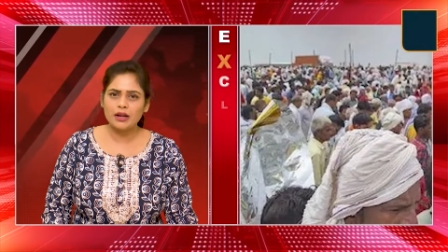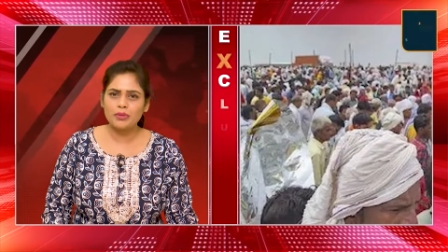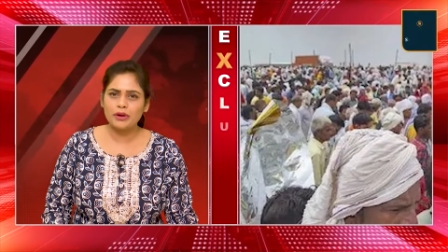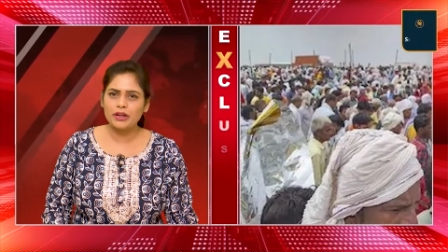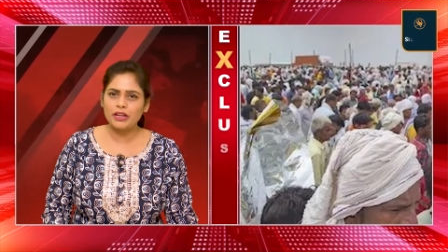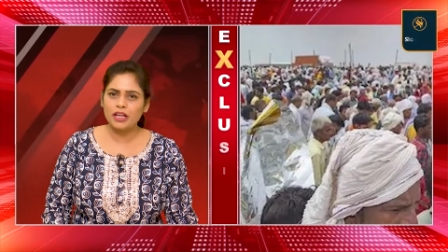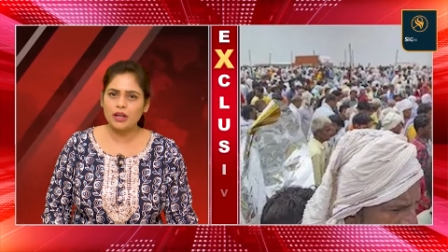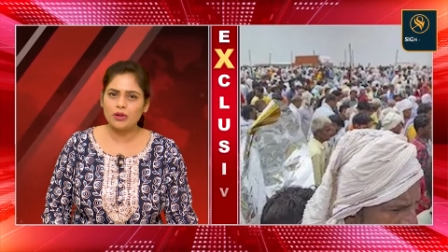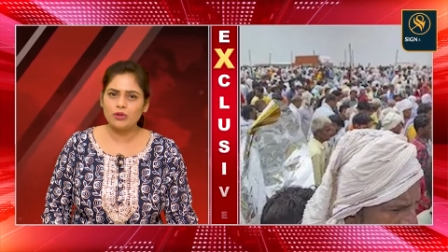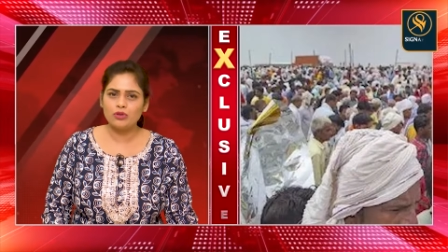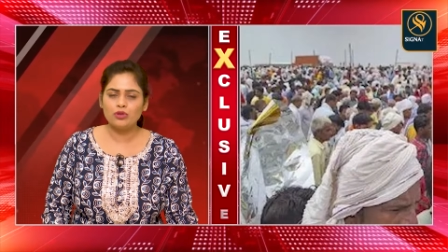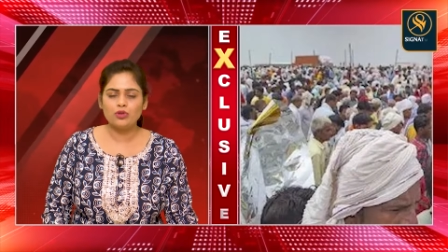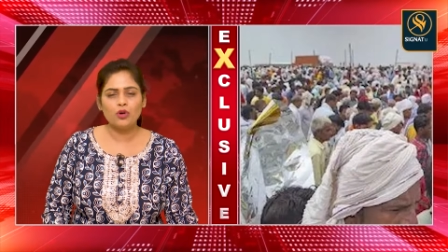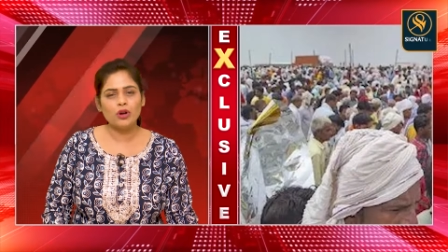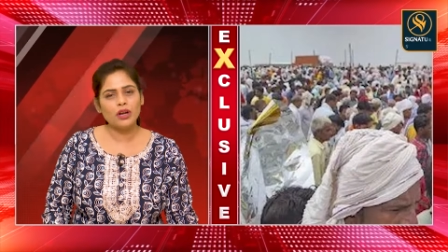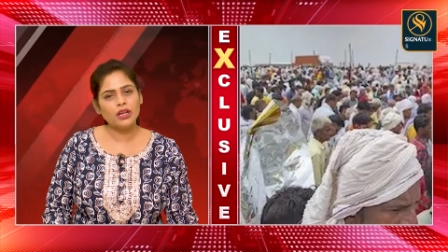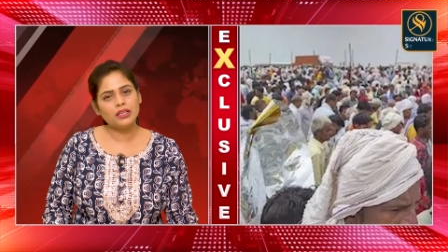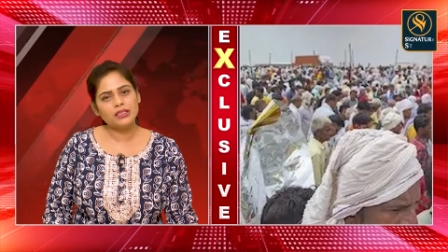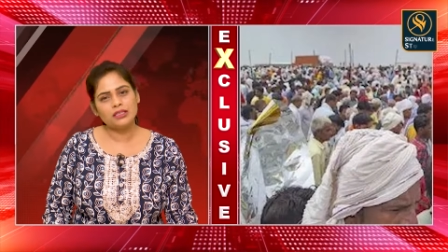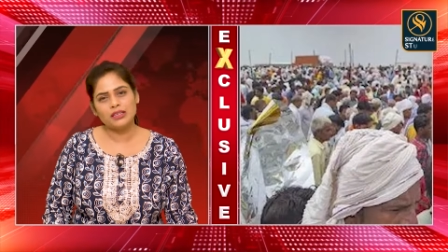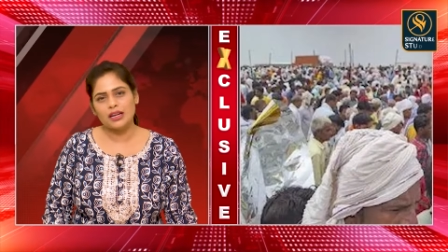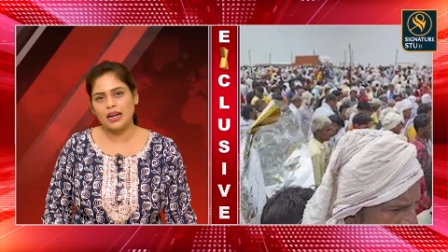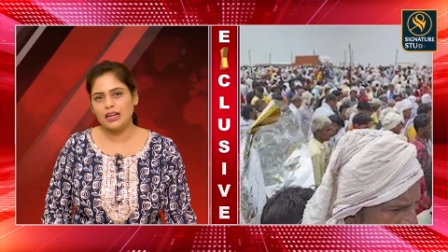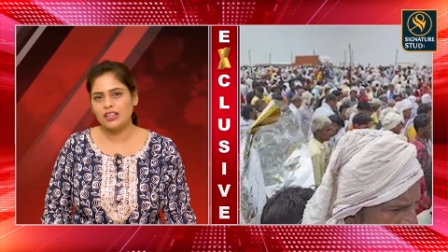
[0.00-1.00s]
ఎగబడ్డారు
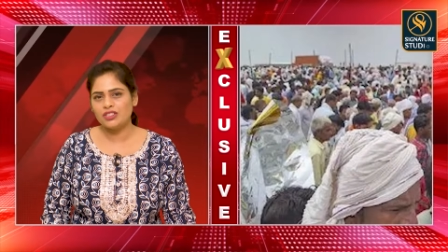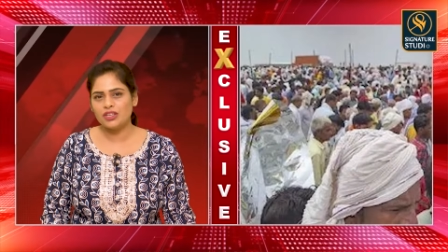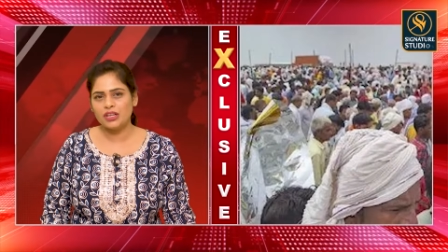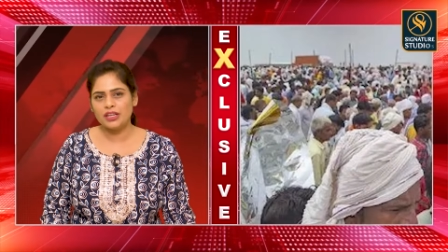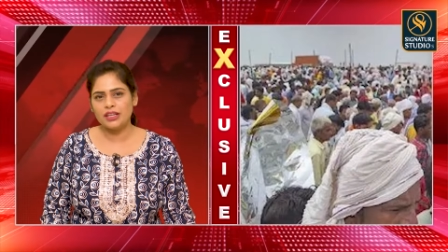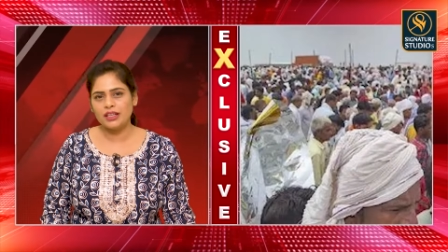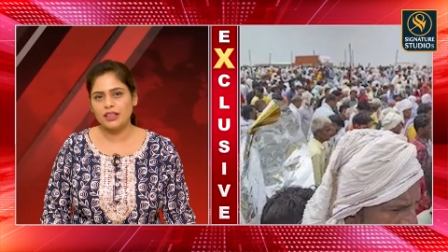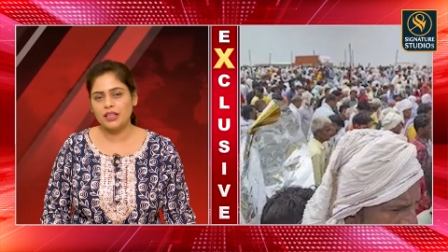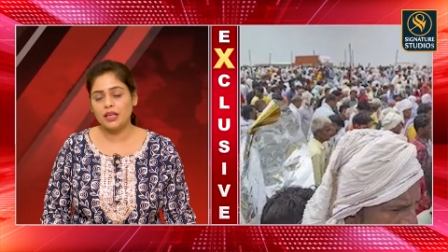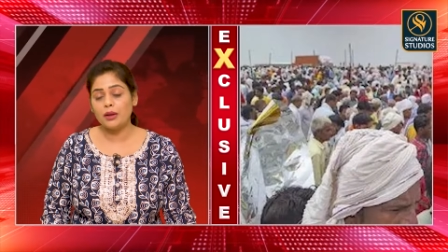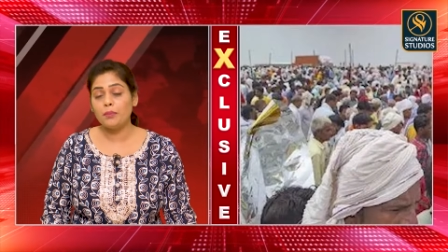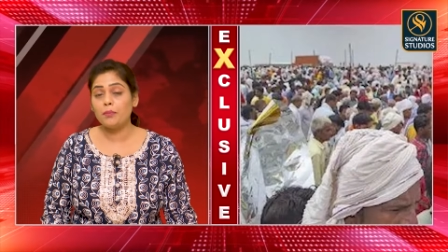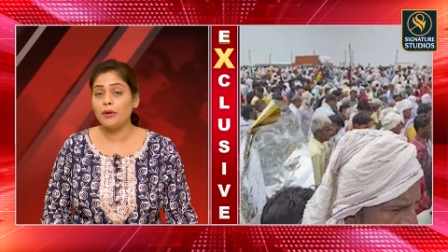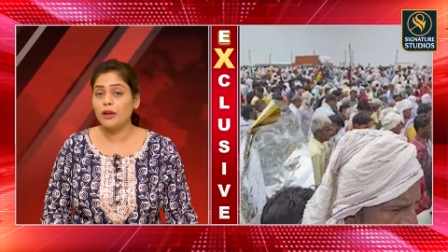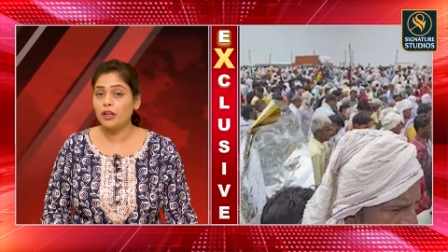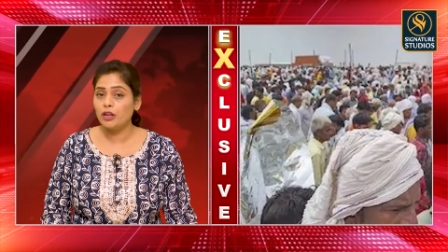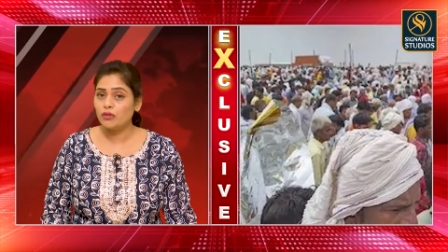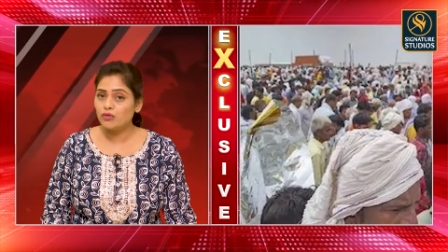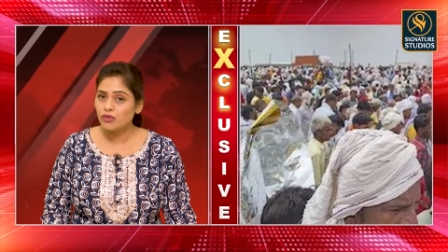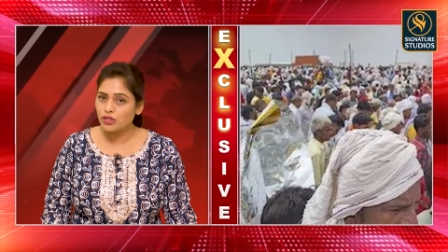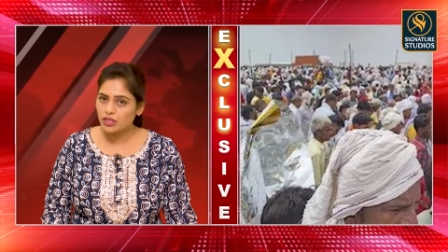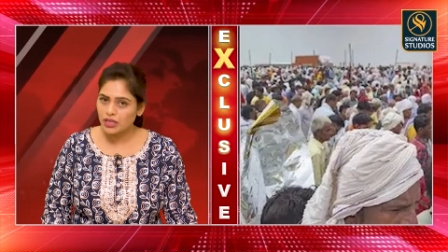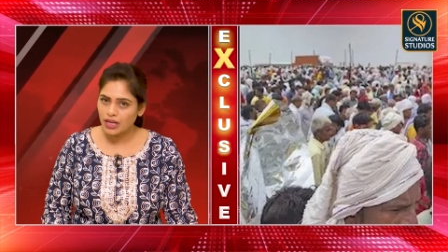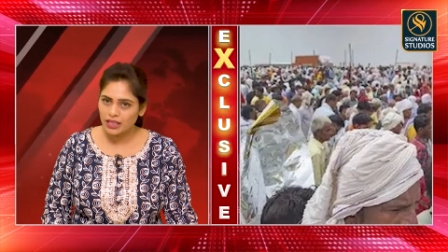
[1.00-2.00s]
తొక్కేసిలాట జరిగింది
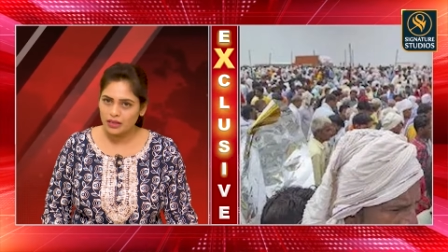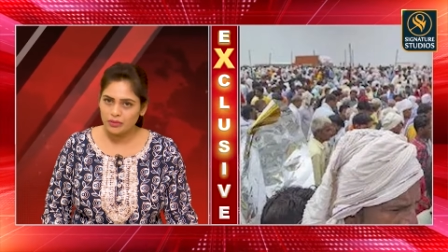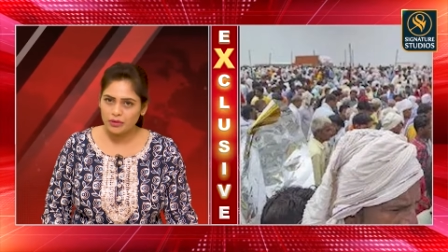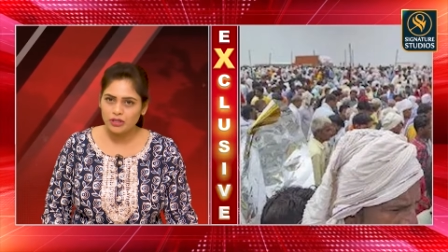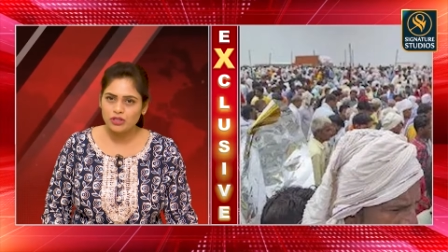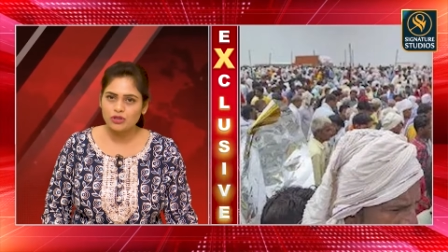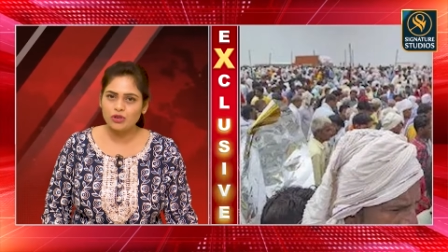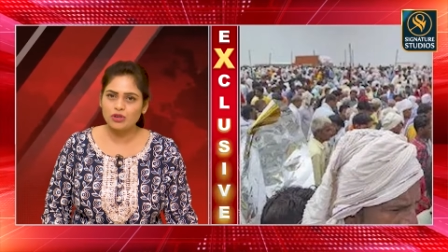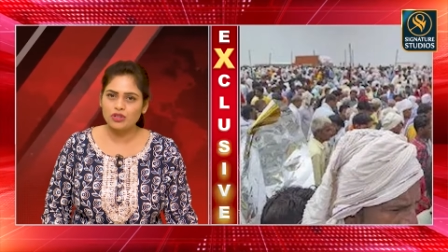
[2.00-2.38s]
పేను విషాదమే